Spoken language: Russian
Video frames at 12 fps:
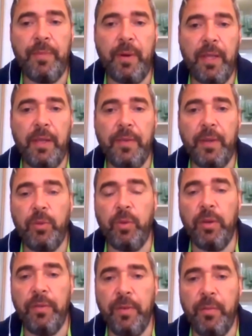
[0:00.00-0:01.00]
компания, в
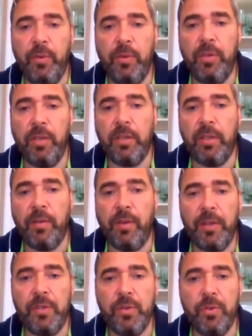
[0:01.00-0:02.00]
которой вы будете
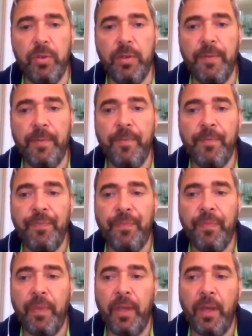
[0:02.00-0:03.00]
открывать счет,
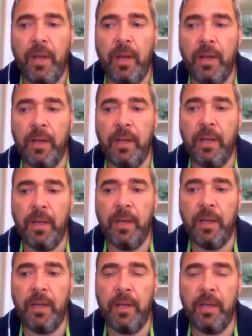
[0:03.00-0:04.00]

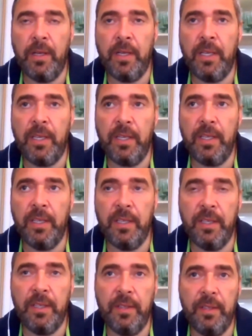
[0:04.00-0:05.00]
а,
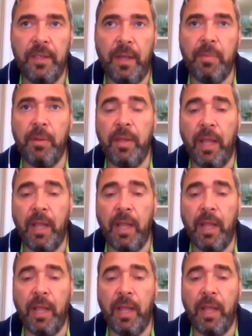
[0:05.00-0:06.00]

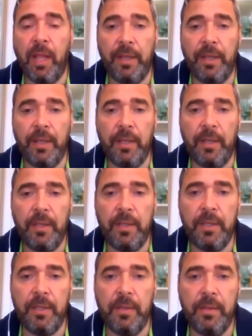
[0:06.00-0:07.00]

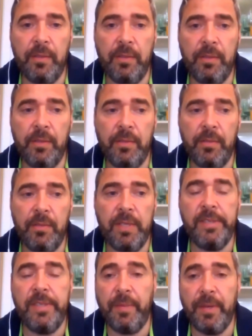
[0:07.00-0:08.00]
обладала э,
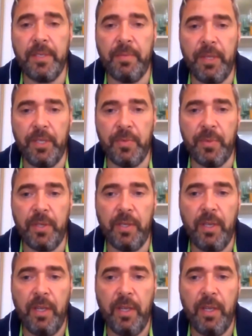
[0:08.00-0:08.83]
системой риск-менеджмента.